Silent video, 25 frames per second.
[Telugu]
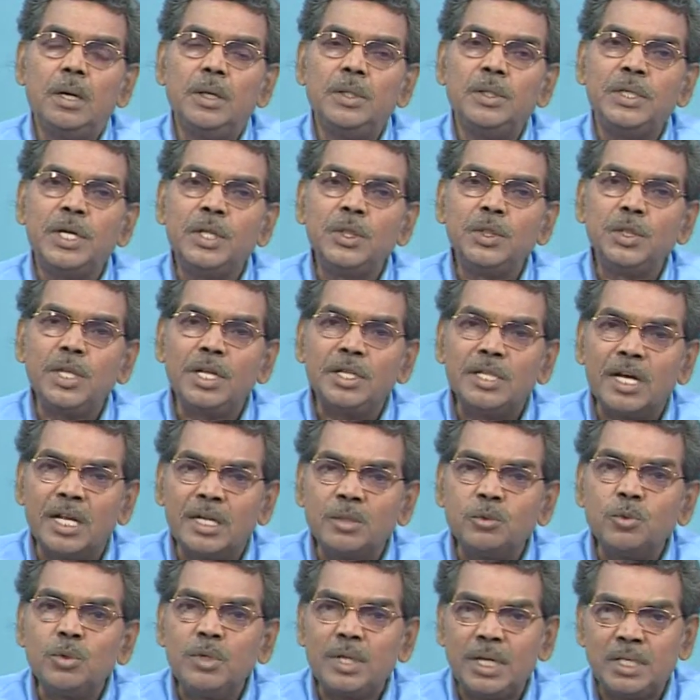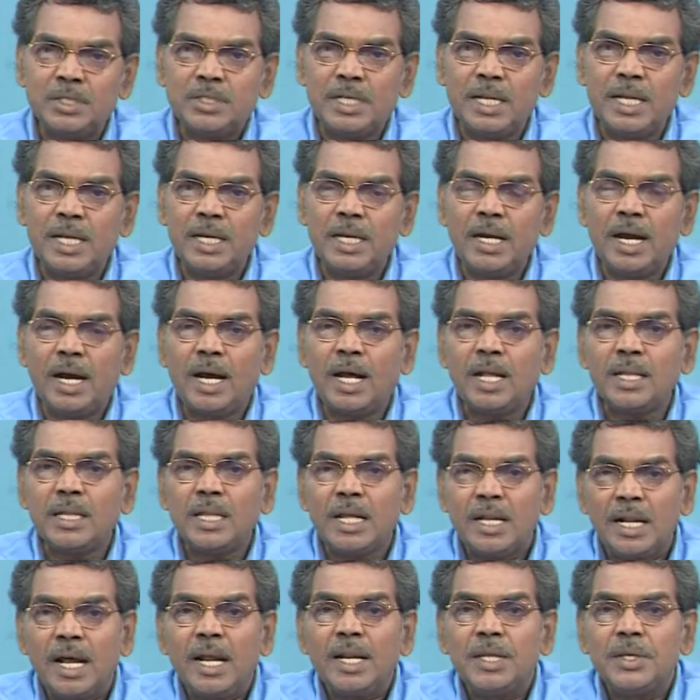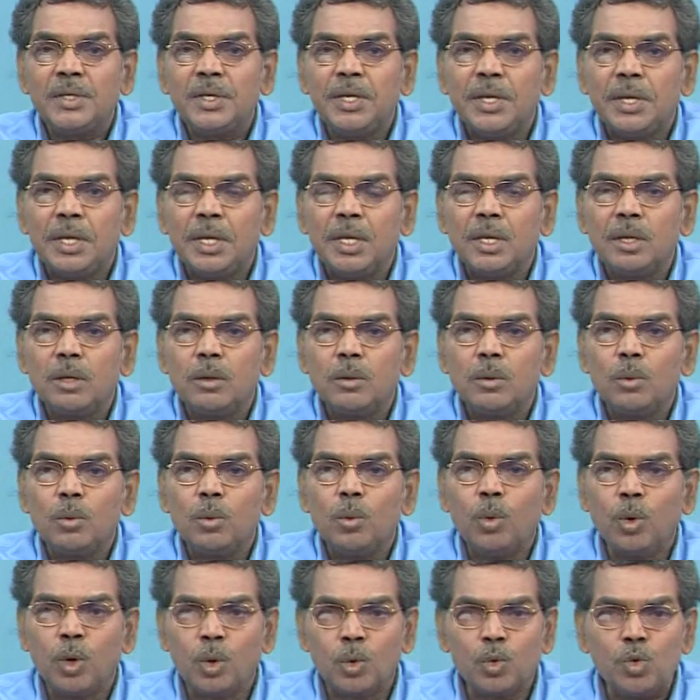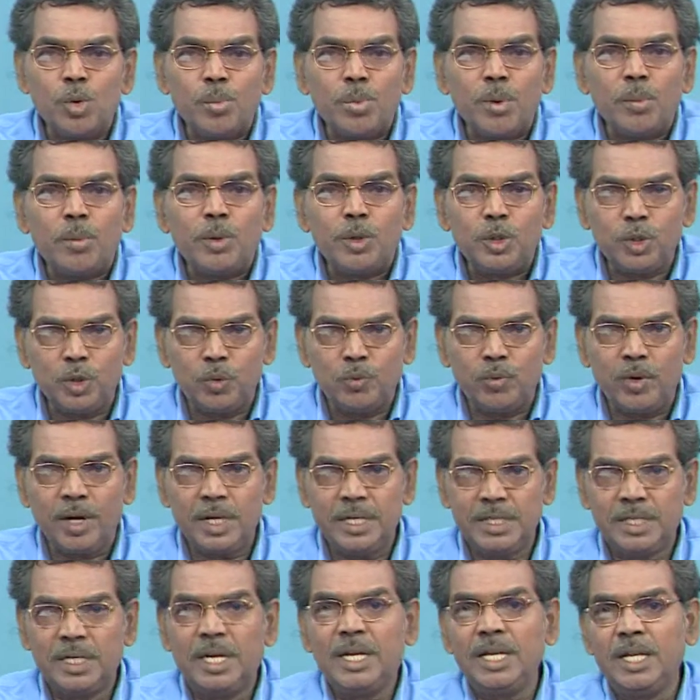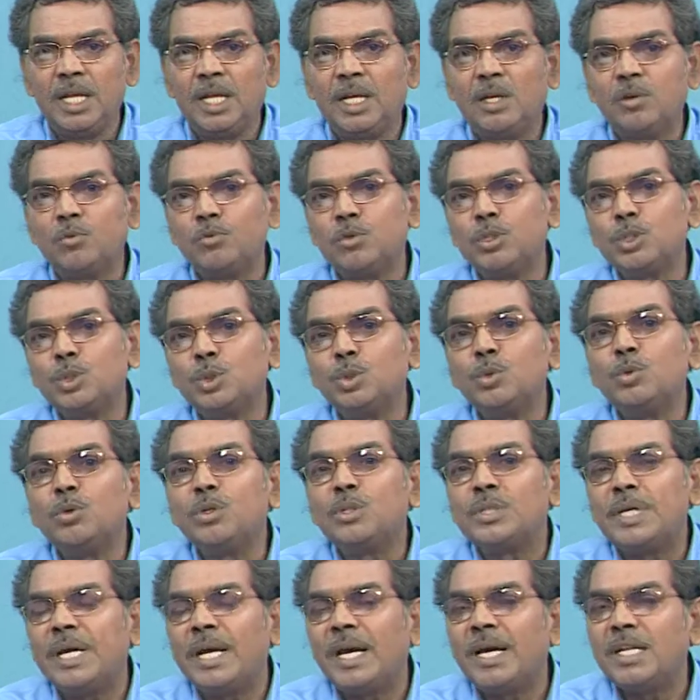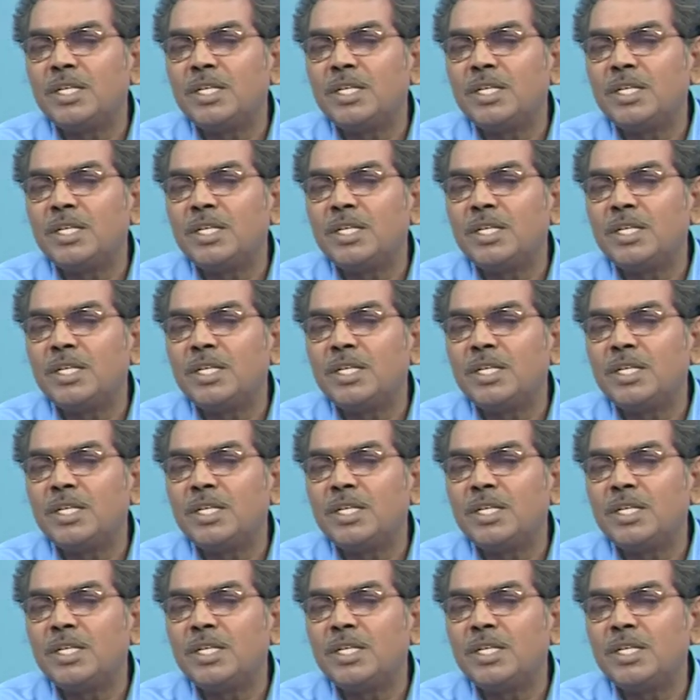ఎంత ధనం ఉన్నా సరే ఆ ధనానికి ఒక రూపం అంటూ ఇవ్వాలి అంటే వస్తువులను తయారు